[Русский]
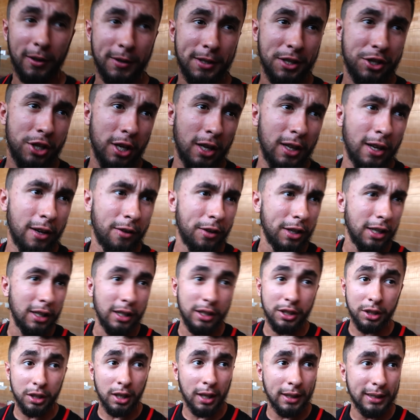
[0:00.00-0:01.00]
Сначала говорили
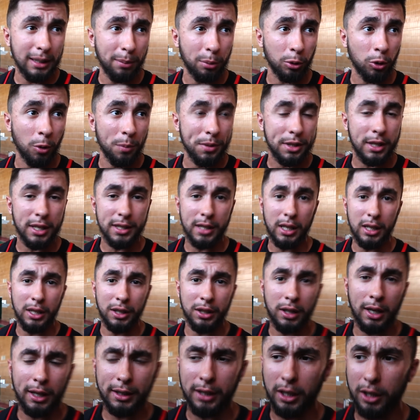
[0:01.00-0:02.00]
не надо, потом сказали
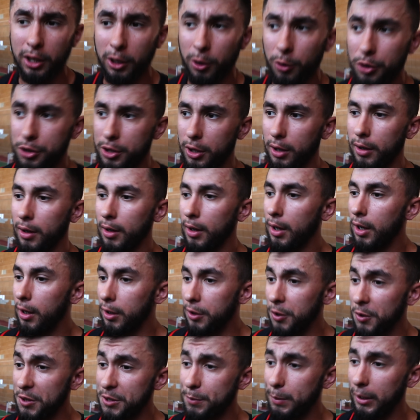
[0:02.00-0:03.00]
надо, короче.
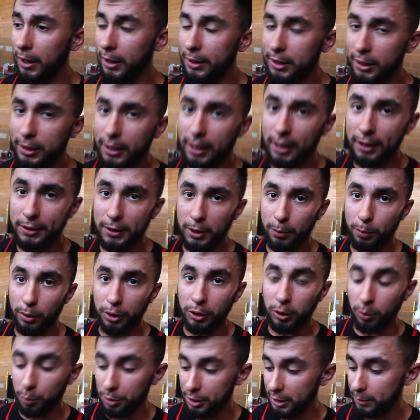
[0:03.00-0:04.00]
Не успел одеть гетры,
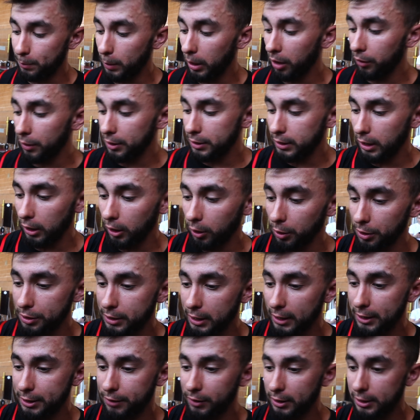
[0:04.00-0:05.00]
поэтому сейчас первый сделаю
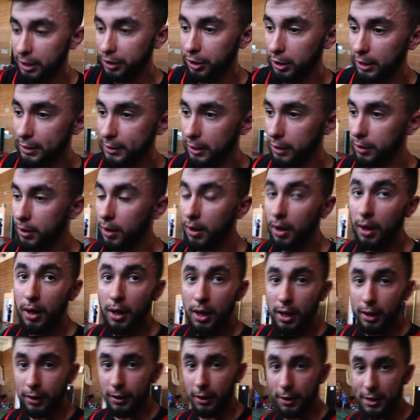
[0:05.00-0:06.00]
здесь 230
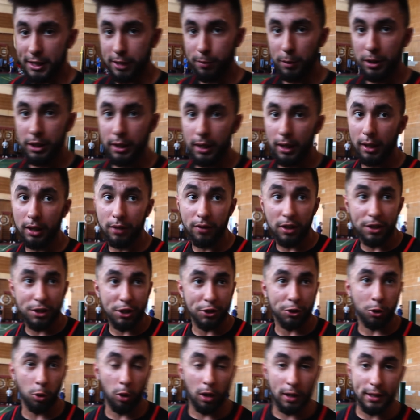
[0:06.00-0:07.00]
на разминке и
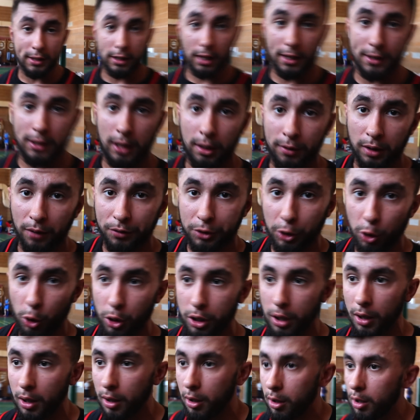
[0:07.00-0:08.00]
240 заказал на второй.
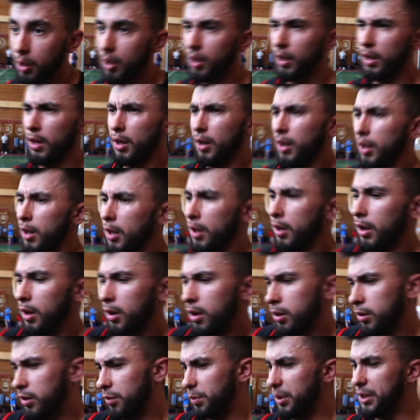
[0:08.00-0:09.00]

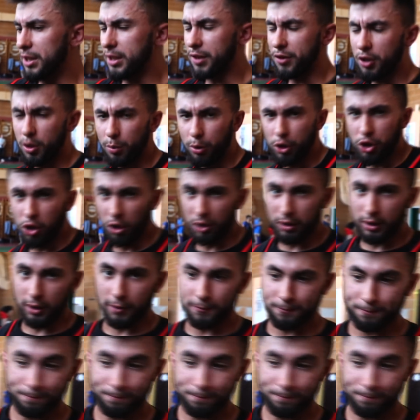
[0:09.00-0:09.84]
В принципе, все будет четко.